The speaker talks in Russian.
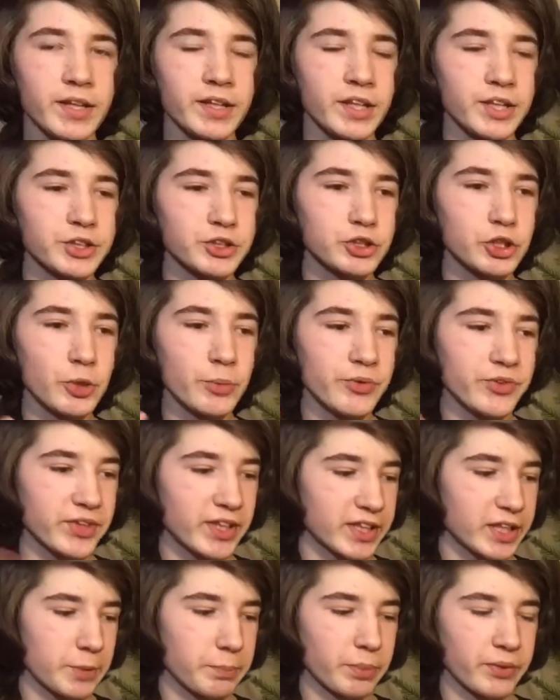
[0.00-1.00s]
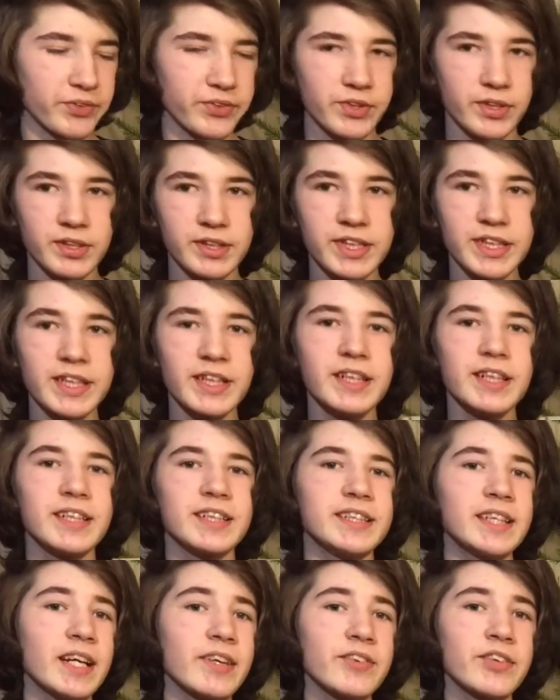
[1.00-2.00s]
Начнем с этой посылки.
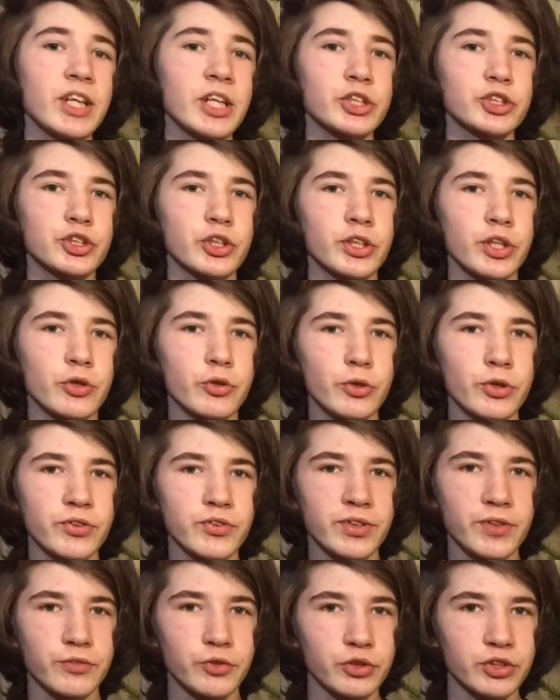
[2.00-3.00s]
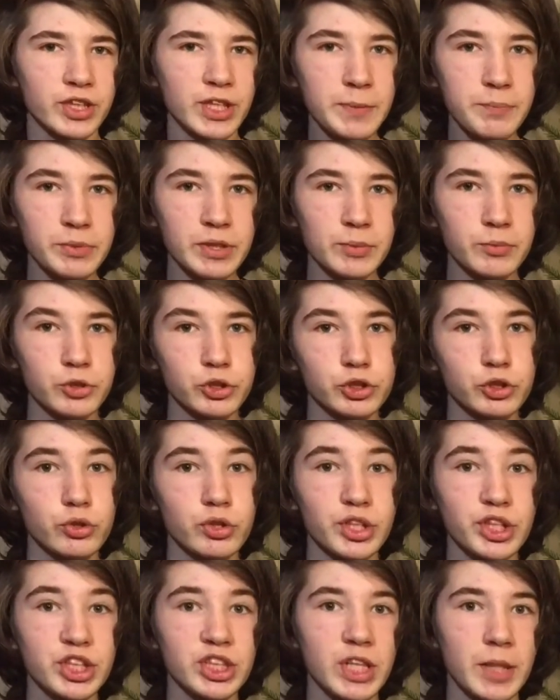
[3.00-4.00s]
Я знаю, что находится внутри, потому что
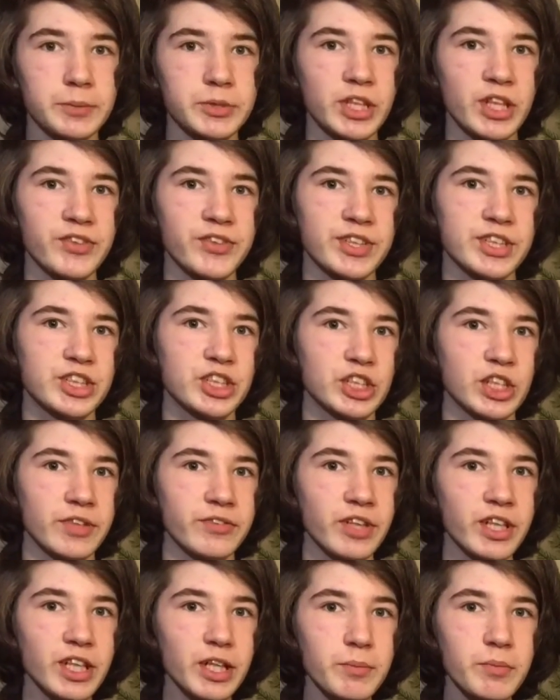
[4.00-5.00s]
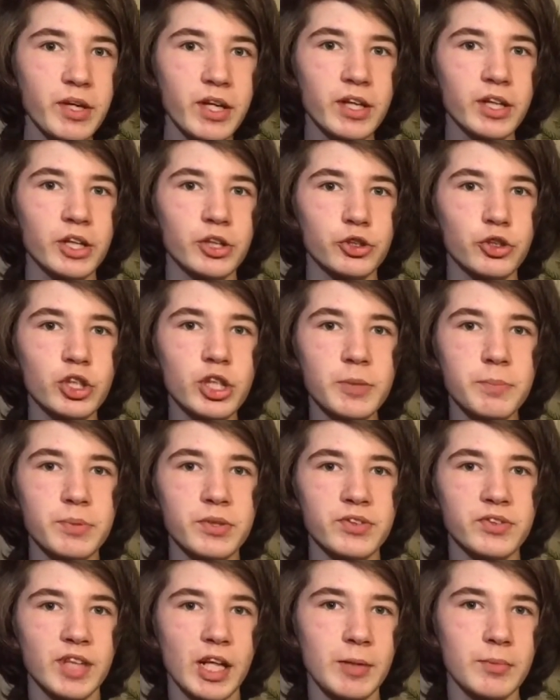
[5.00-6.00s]
лично общался с человеком, который
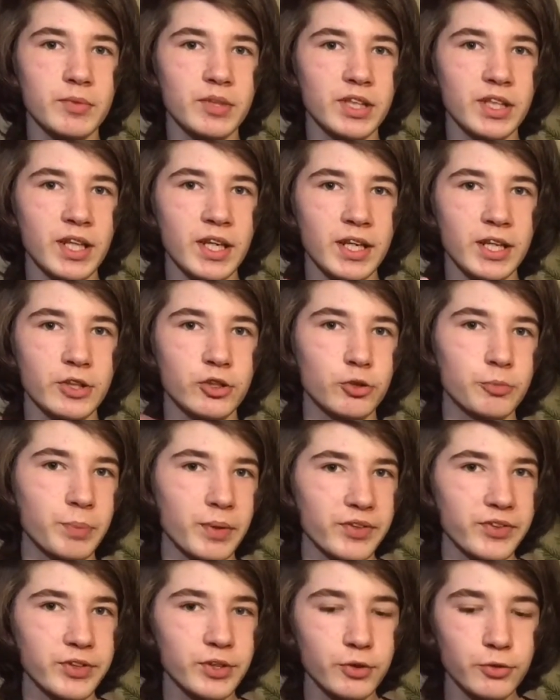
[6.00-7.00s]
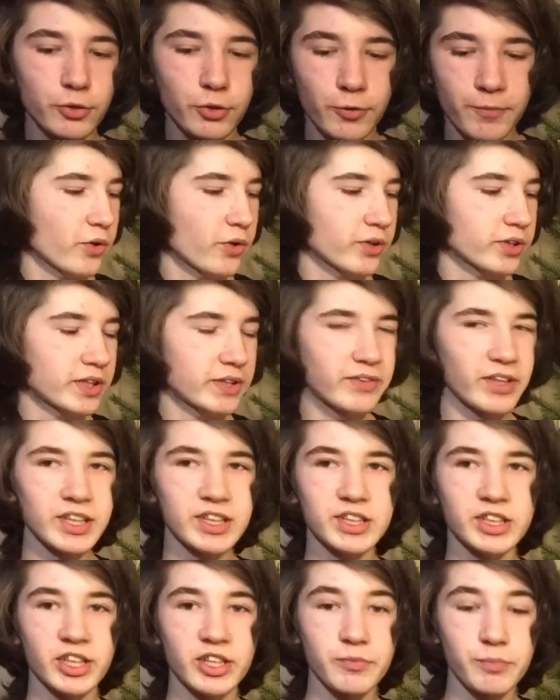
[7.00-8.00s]
прислал мне эту посылку. Но
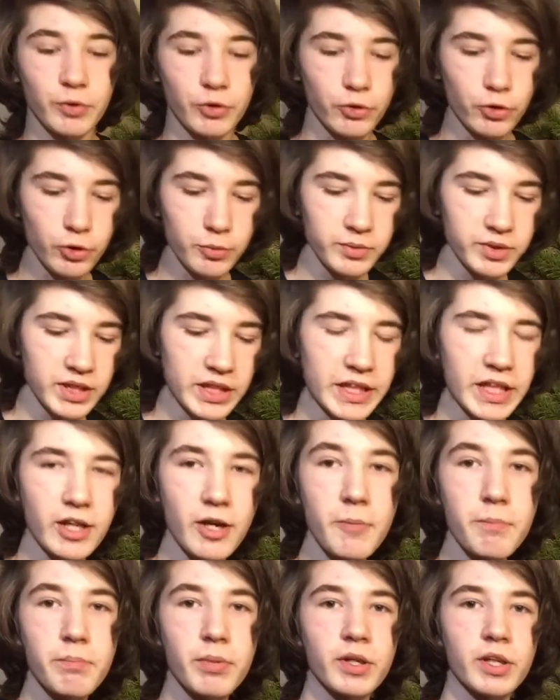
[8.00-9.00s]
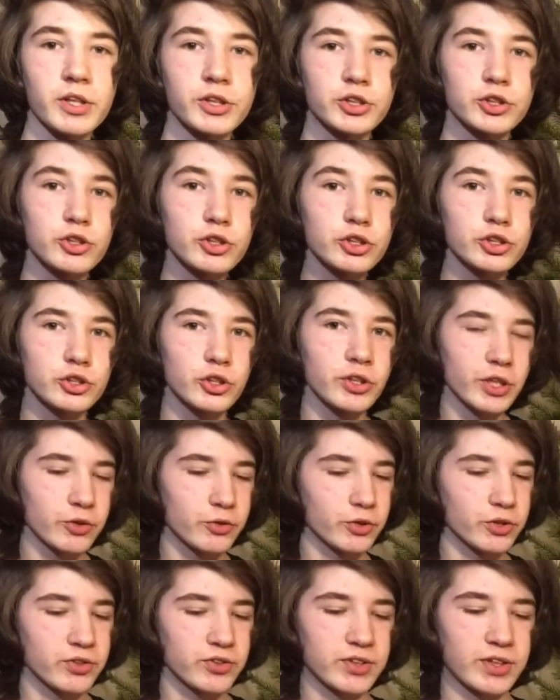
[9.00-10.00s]
давайте распакуем, и я вам покажу, что
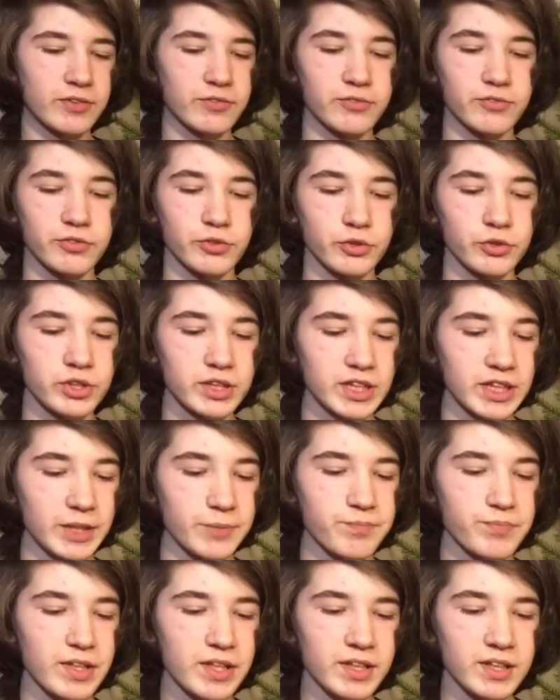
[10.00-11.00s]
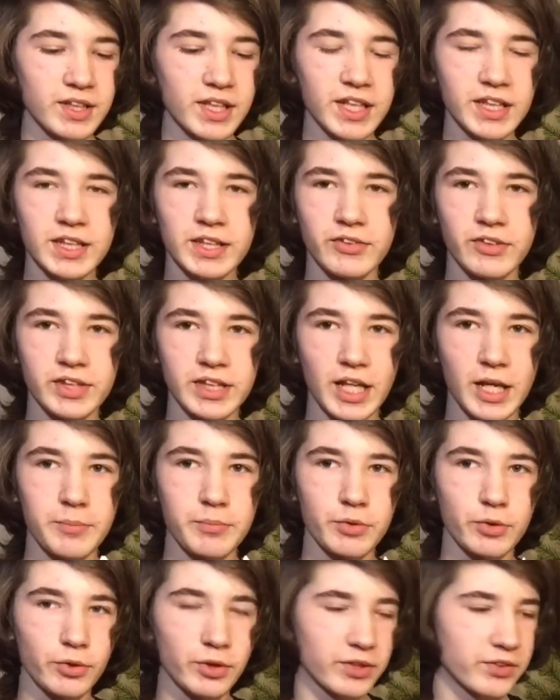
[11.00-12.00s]
находится внутри. Для этого я
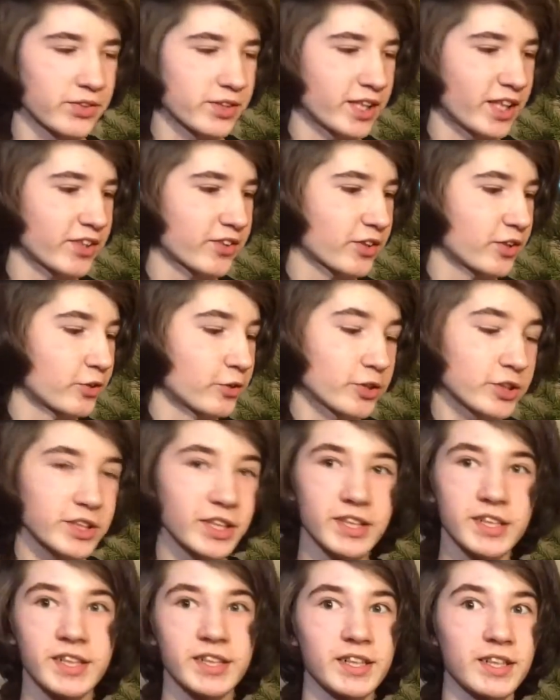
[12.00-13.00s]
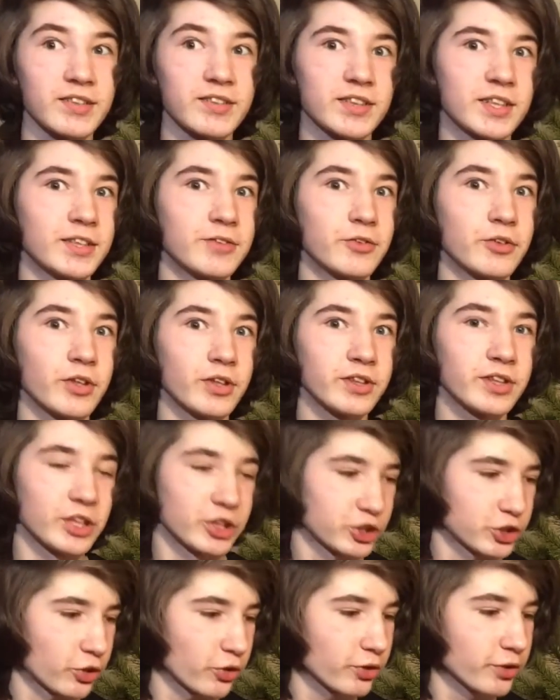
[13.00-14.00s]
беру канцелярский нож, я наконец-то его
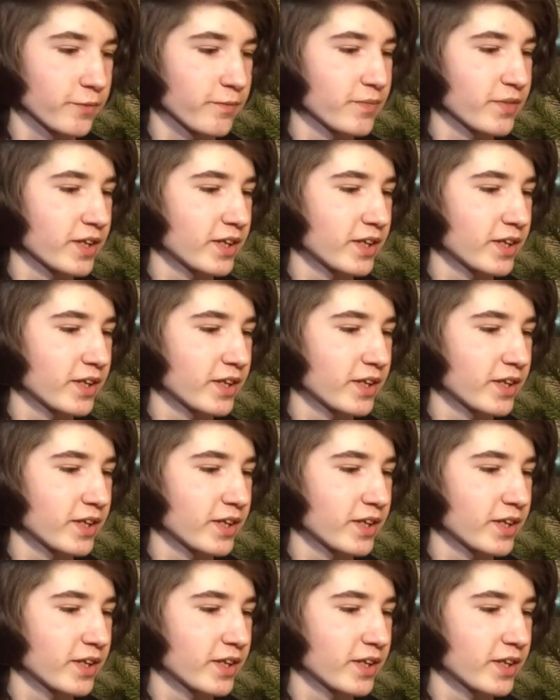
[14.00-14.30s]
нашел.